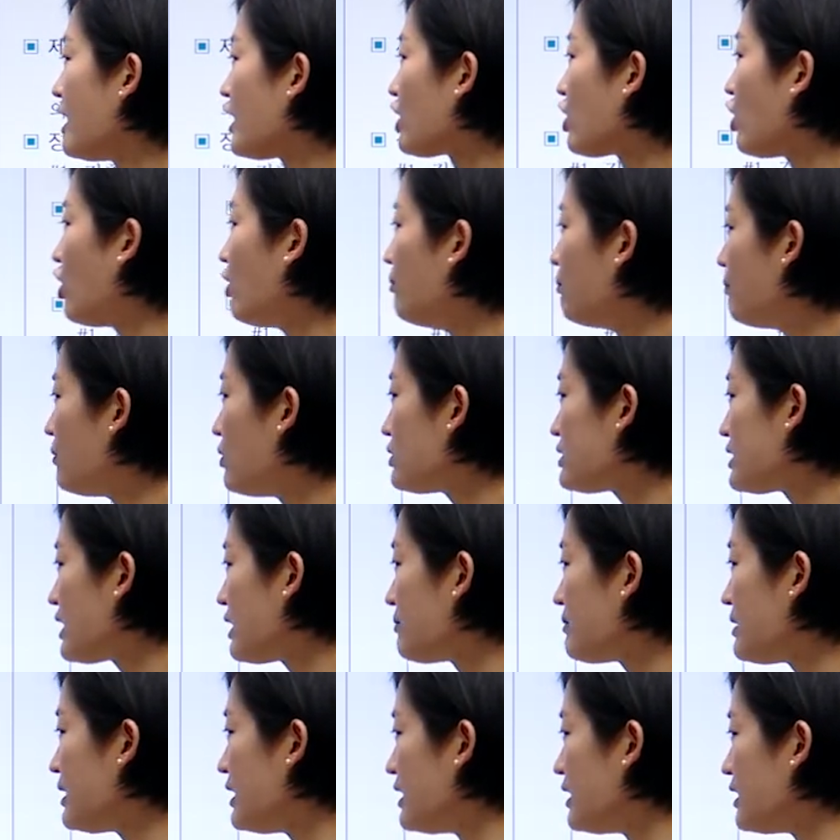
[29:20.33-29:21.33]

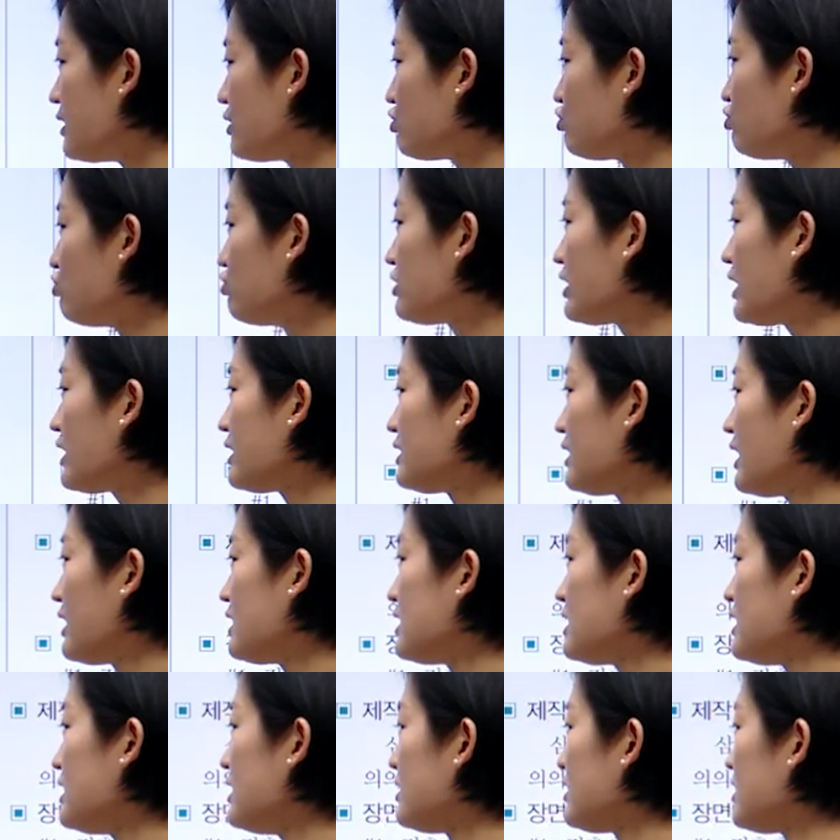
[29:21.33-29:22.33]
건모잠이 국가를
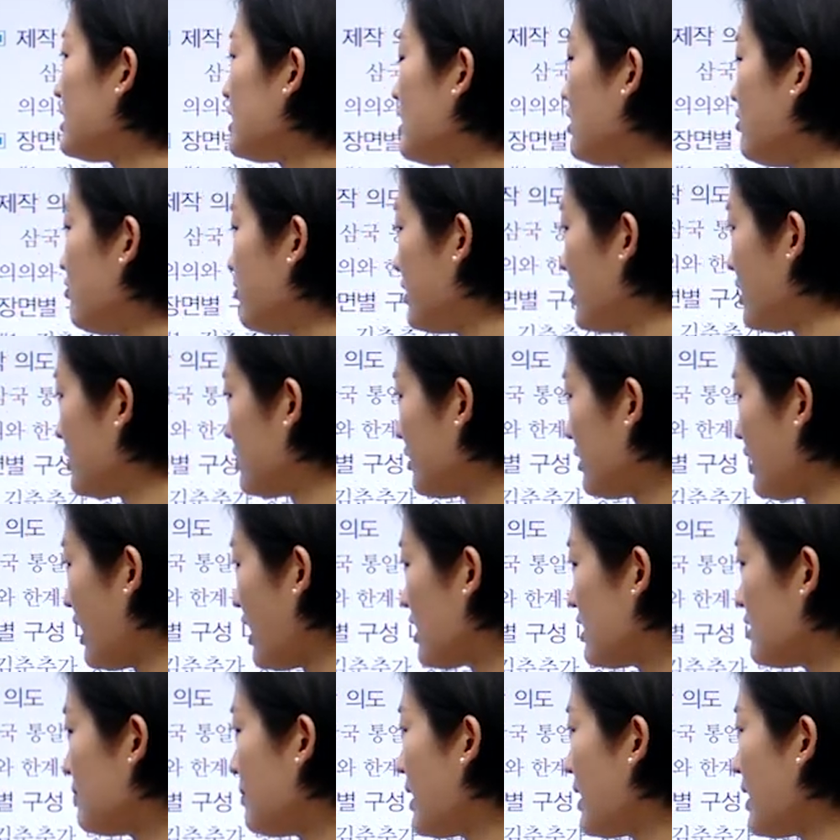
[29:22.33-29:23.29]
다시 일으키기 위해서 당을